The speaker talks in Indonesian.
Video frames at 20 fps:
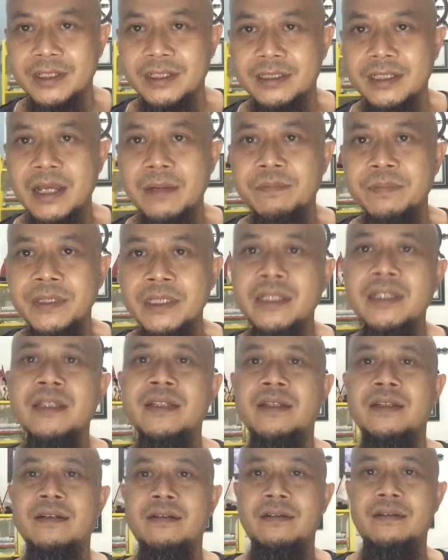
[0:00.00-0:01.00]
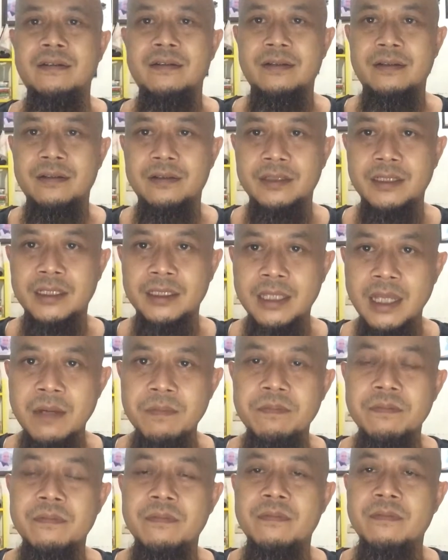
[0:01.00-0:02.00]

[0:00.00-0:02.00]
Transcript: Tapi tetap